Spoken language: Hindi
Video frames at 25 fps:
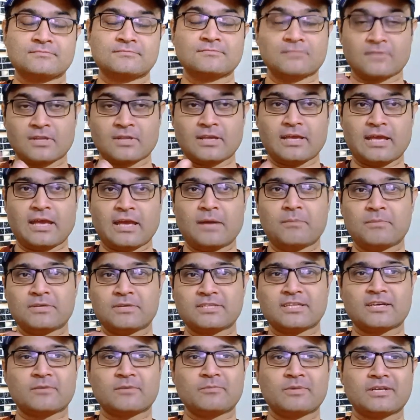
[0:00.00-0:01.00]
अब अहमद
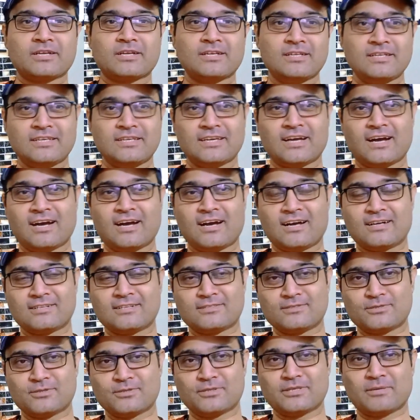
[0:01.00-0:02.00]
अकबर अली हाँ
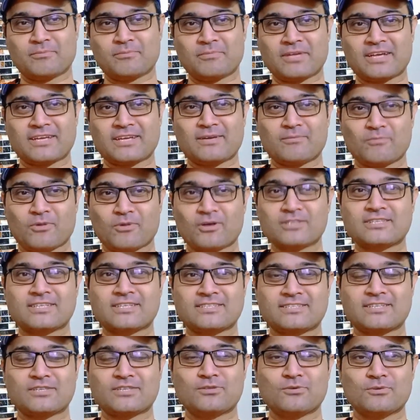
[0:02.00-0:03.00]
जो यमुना के बहुत
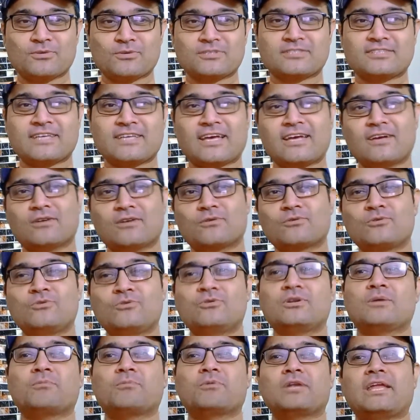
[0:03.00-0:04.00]
अच्छे दोस्त हैं
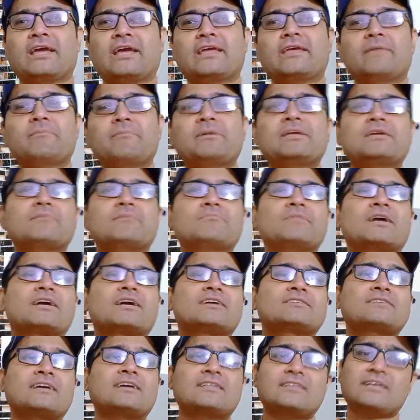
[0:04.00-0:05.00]
उन्होंने बोला कि मैं यमुना के
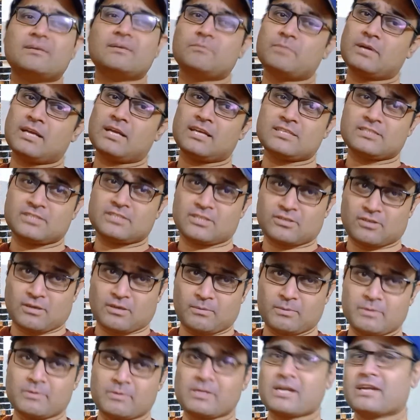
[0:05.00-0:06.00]
साथ एक बड़ा अच्छा
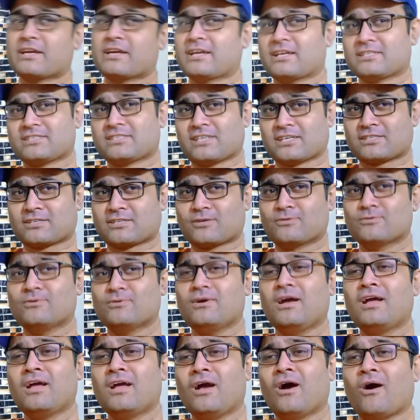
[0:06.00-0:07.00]
ड्रामा में करना चाहता
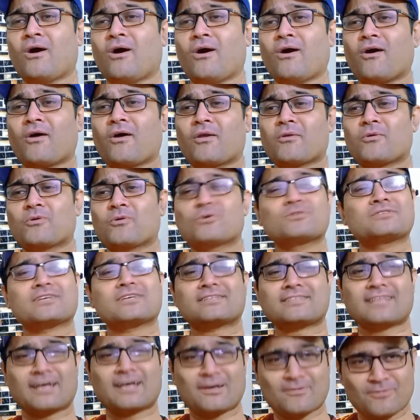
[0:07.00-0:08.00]
हूँ और हो
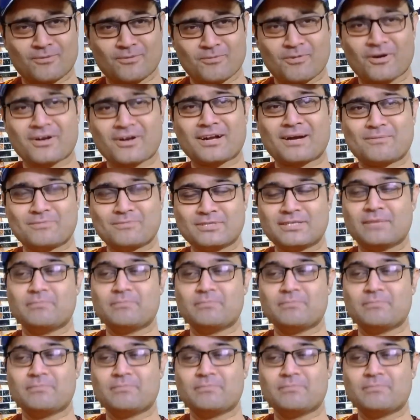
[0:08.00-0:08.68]
सकता है वो मौका मुझे मिल